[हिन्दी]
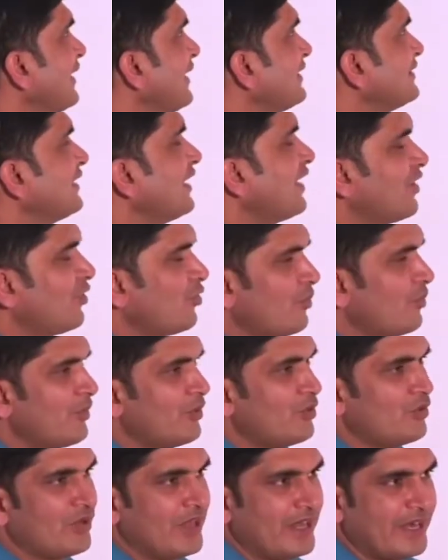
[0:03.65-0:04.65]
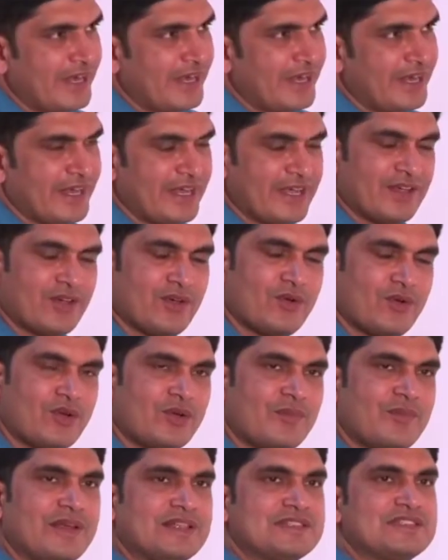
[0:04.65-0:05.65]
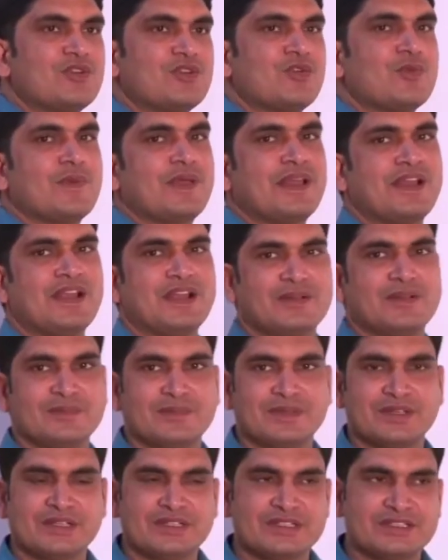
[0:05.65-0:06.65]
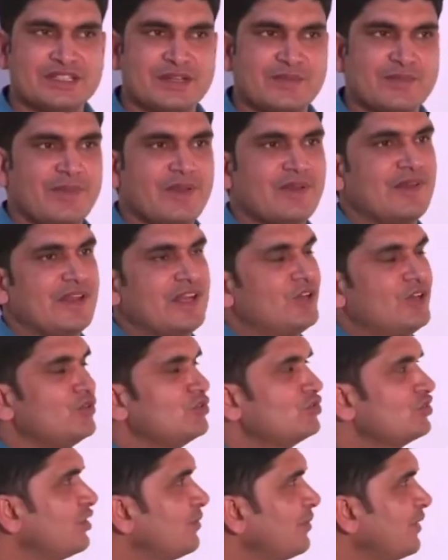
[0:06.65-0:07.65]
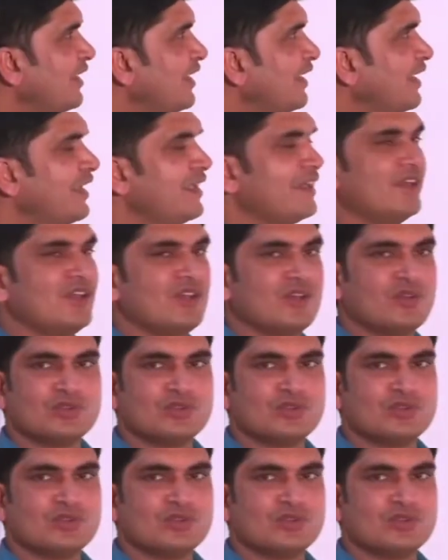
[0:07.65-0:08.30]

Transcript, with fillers: मैसे का टॉपिक उठा रहे हैं और मैसे को पहले हम सिंपल वाले क्वेश्चन पढ़ेंगे